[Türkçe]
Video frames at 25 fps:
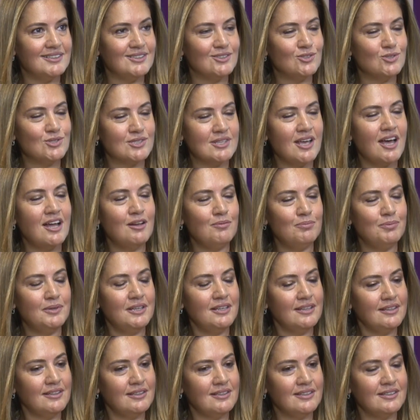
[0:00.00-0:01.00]
güzel
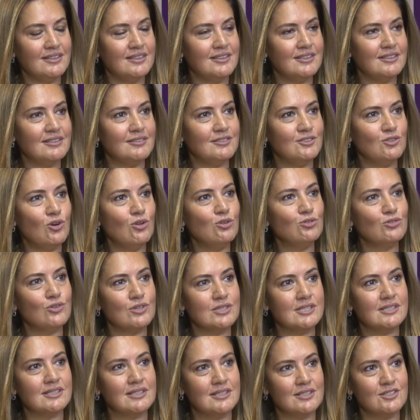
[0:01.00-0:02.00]
bir e, yol
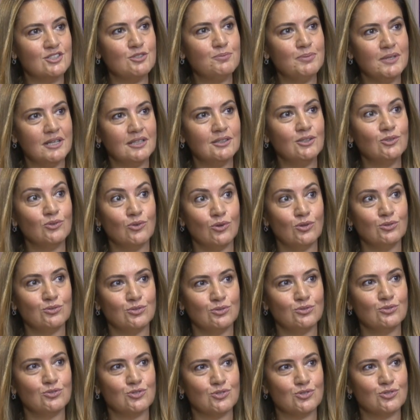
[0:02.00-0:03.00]
gösterici bir alan
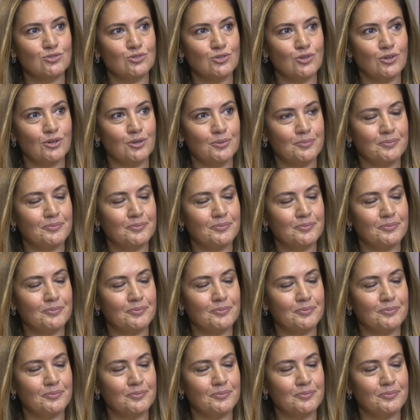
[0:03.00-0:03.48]
olduğunu düşünüyorum.